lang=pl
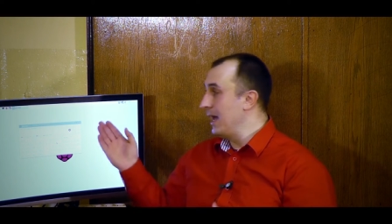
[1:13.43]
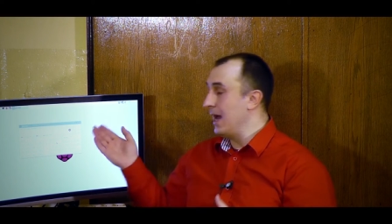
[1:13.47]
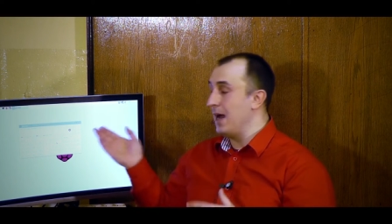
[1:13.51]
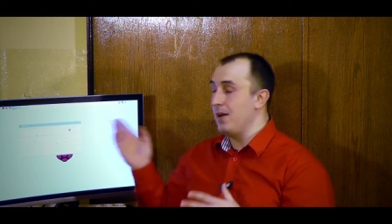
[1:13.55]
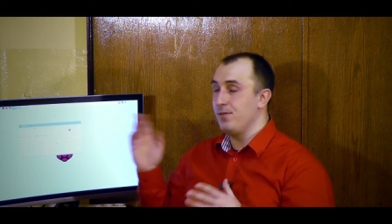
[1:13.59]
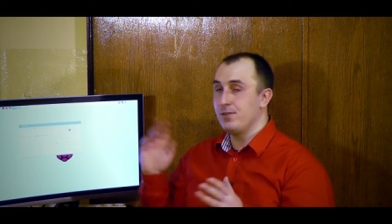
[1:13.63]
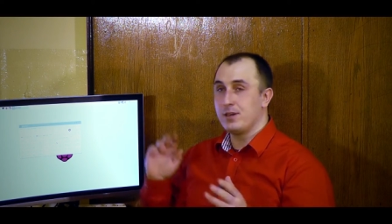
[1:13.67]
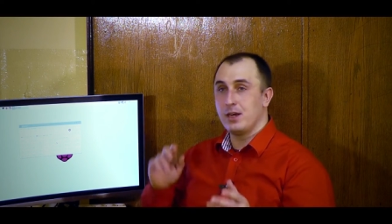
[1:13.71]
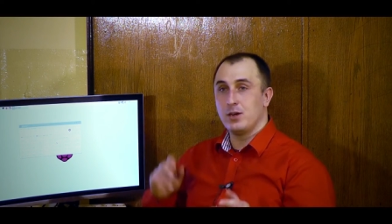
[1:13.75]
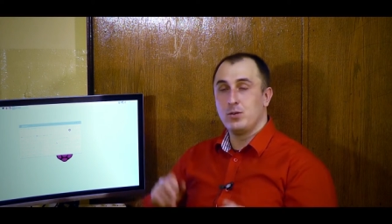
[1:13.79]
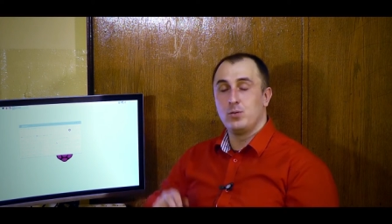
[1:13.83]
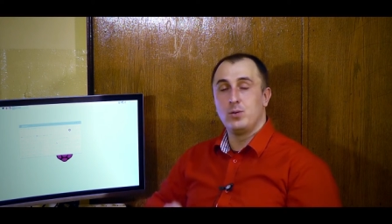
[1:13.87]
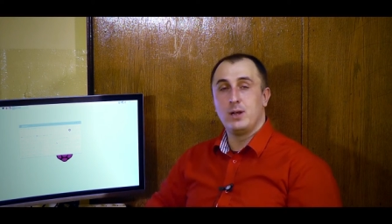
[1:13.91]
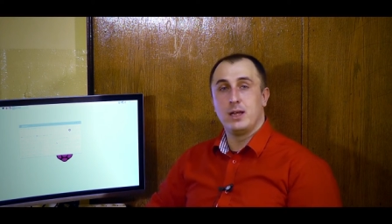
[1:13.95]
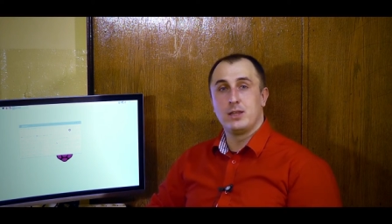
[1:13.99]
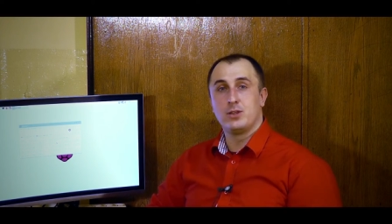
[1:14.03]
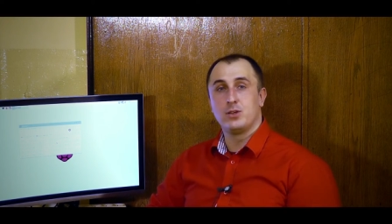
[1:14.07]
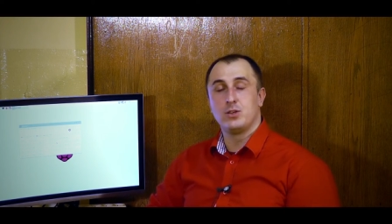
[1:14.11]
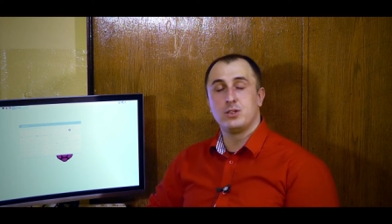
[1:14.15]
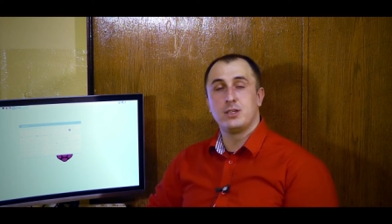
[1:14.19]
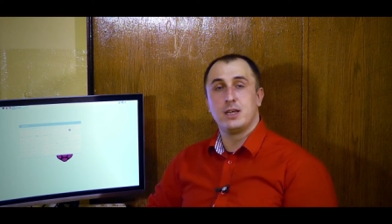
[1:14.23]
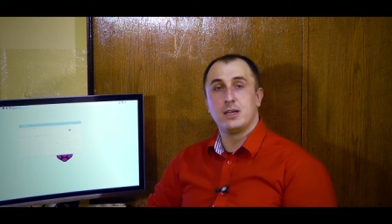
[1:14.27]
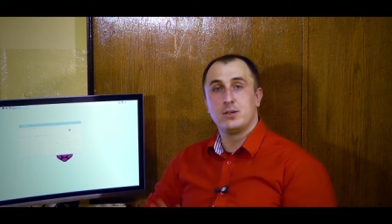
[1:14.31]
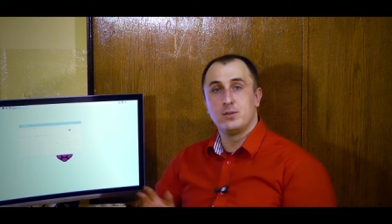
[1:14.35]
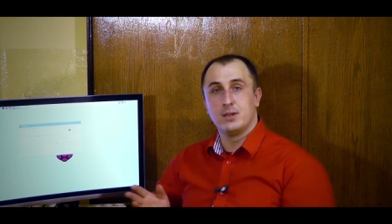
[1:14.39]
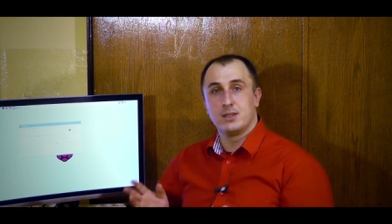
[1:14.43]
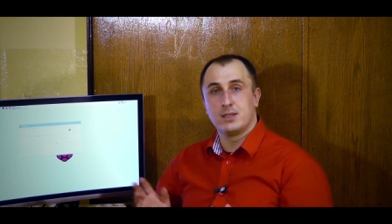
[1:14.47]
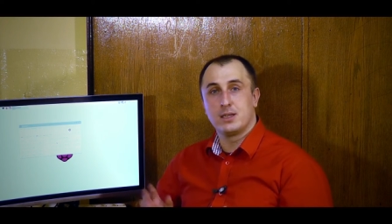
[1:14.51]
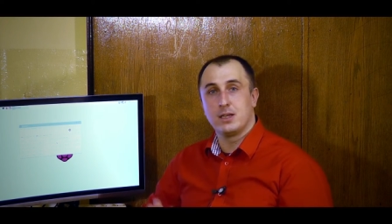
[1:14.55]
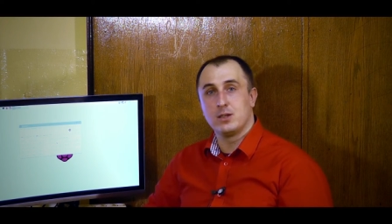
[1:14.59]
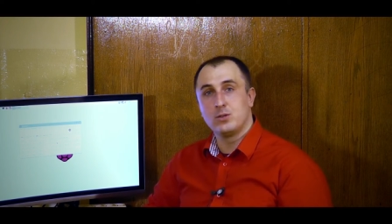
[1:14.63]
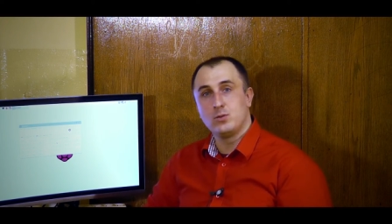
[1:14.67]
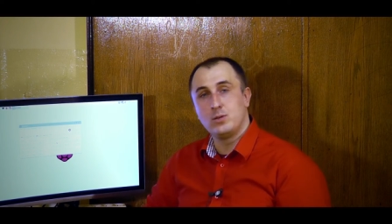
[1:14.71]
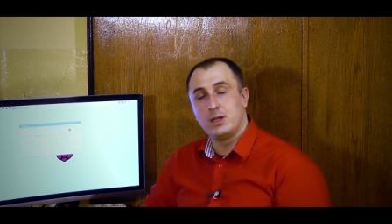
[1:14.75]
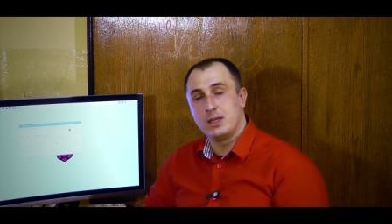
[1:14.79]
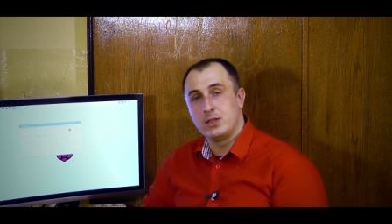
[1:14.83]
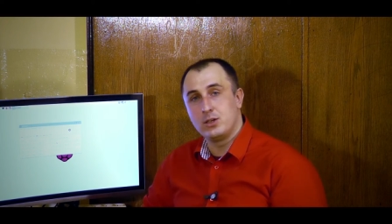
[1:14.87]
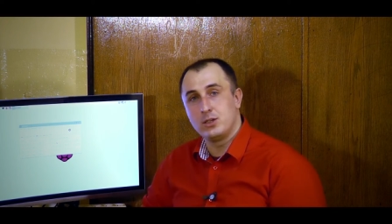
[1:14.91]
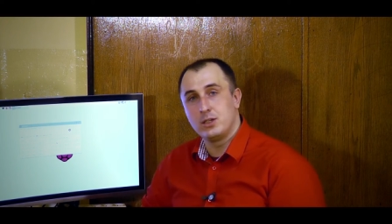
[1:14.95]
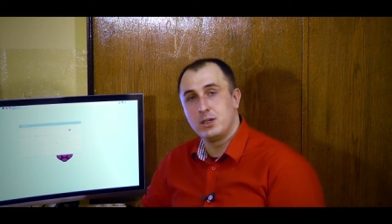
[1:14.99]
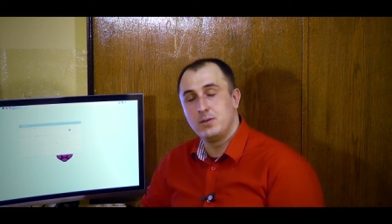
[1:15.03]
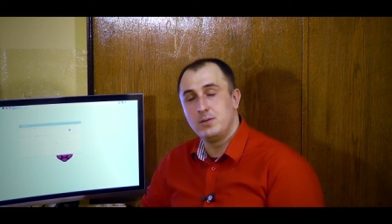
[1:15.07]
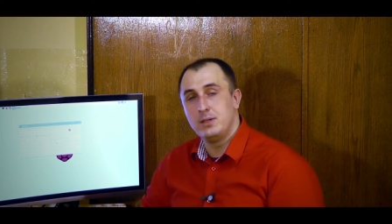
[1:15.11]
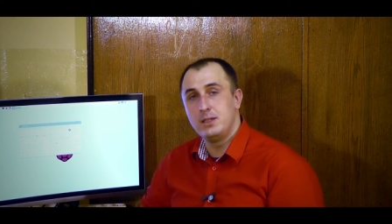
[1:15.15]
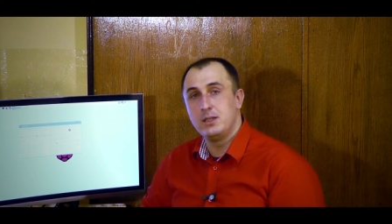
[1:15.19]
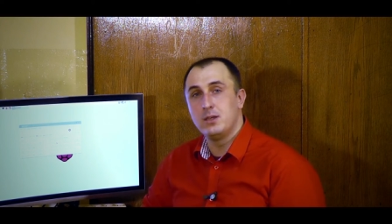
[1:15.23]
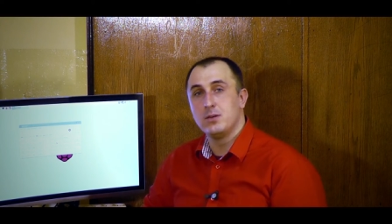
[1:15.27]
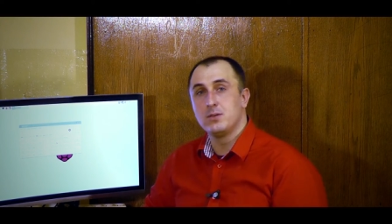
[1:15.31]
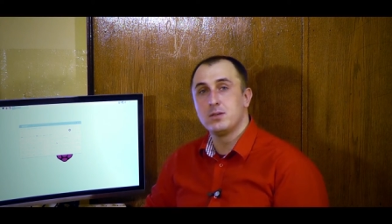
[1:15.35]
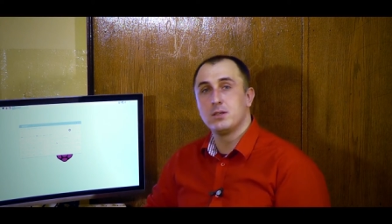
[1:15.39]
a w kalkulatorze, akurat w kalkulatorze
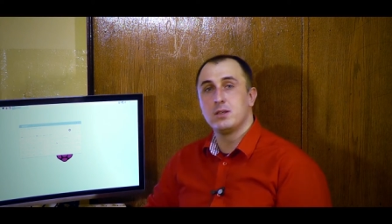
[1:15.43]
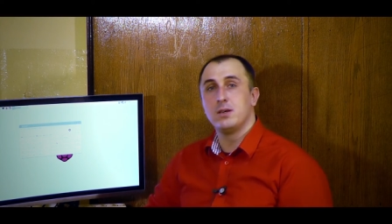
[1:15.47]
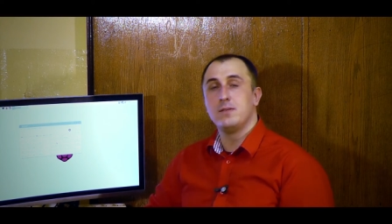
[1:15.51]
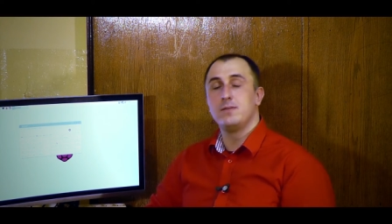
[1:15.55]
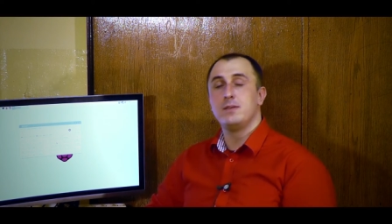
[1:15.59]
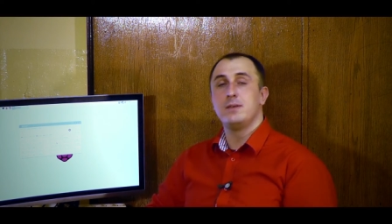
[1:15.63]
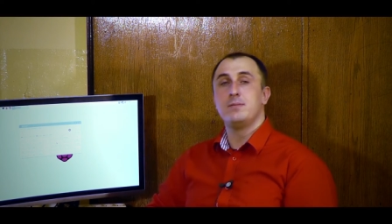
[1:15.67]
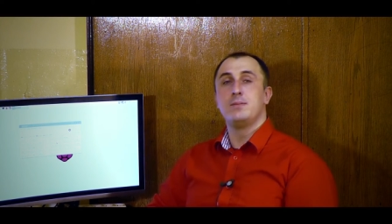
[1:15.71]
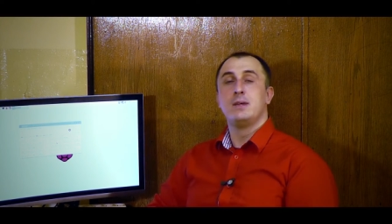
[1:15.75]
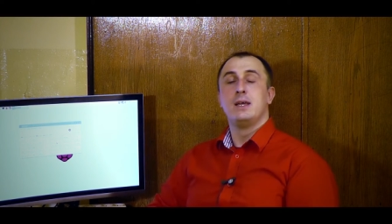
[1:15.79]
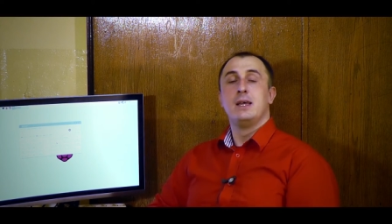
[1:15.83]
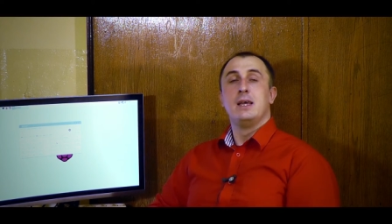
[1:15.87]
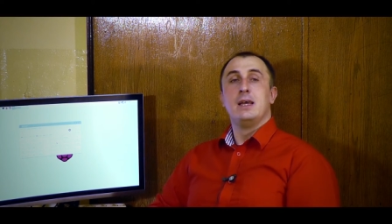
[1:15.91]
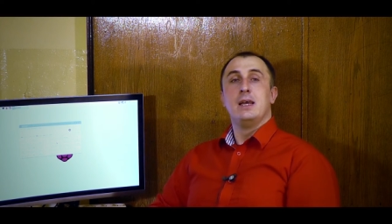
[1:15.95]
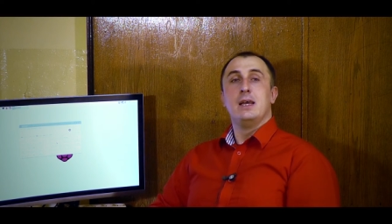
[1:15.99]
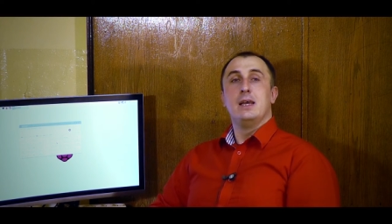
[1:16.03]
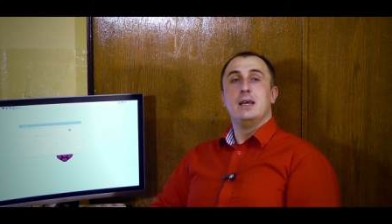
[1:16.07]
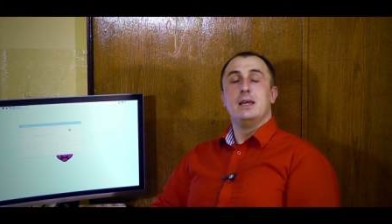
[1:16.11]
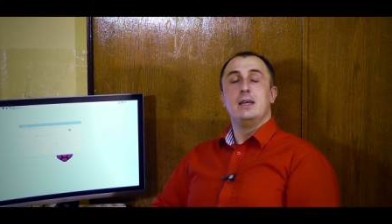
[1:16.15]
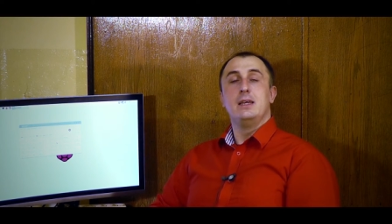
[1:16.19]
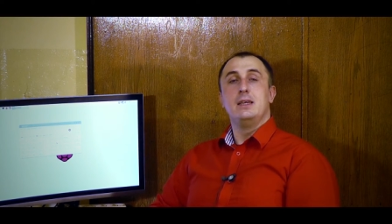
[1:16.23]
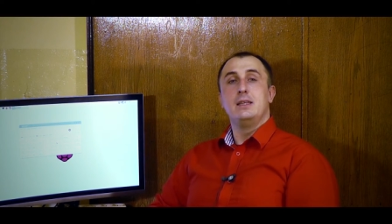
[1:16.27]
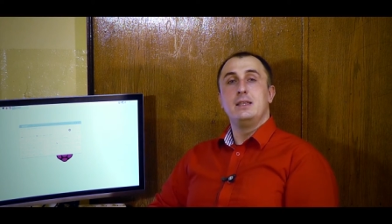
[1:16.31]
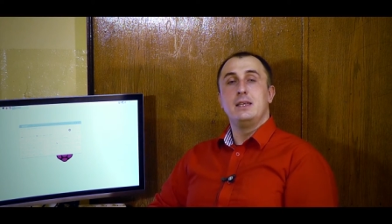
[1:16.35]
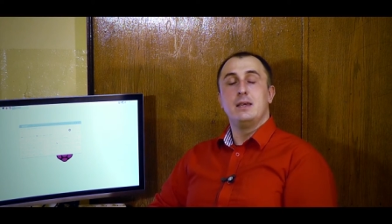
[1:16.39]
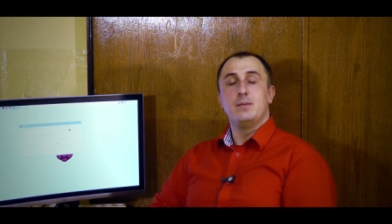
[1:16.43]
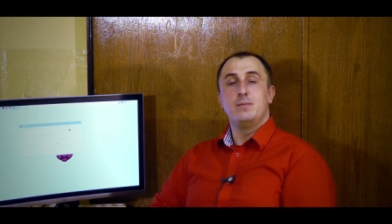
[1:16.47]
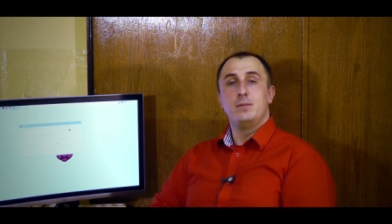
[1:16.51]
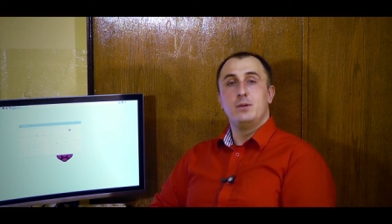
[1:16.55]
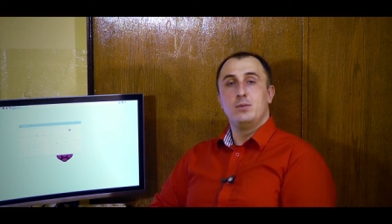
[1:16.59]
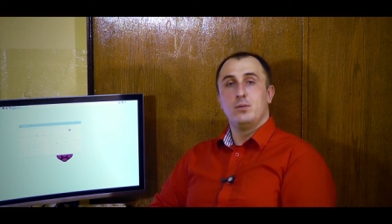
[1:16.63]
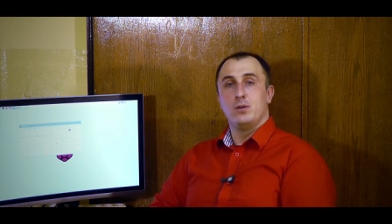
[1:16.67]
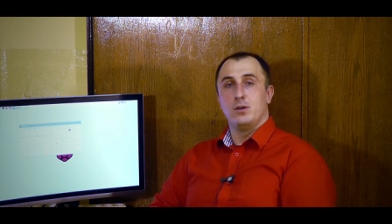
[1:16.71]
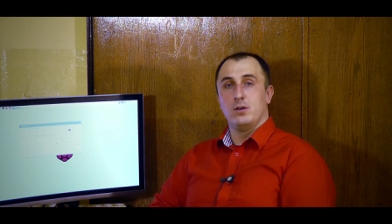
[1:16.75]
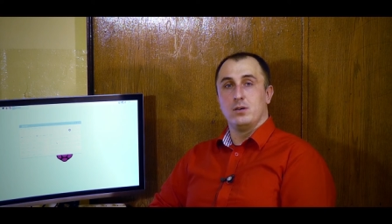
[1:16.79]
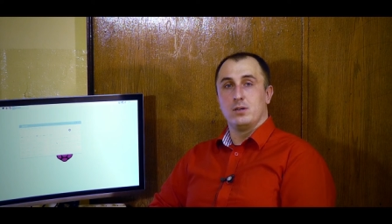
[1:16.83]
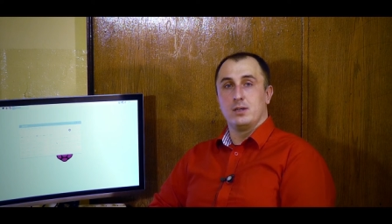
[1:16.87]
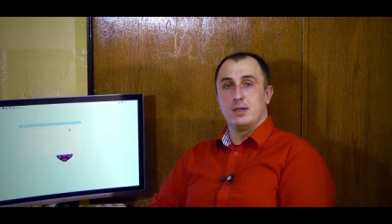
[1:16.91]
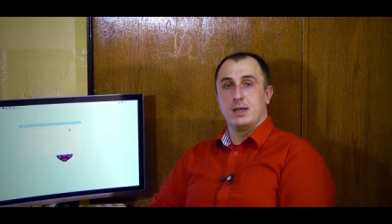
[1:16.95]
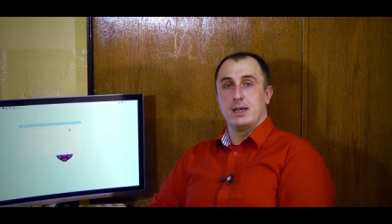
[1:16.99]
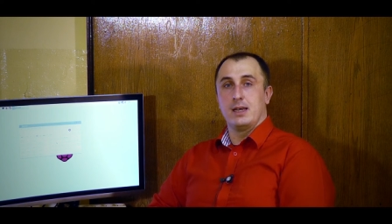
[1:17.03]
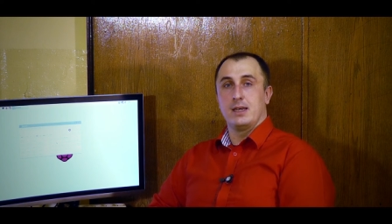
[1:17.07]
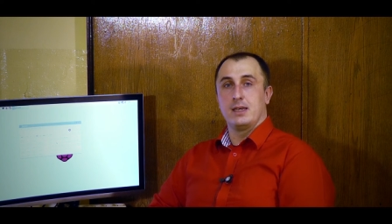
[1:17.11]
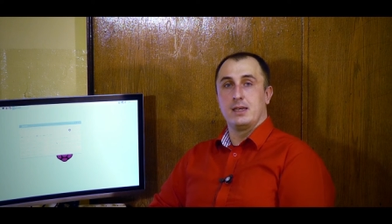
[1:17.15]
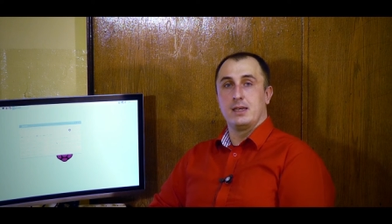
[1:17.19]
Windowsowym y, nie było OK.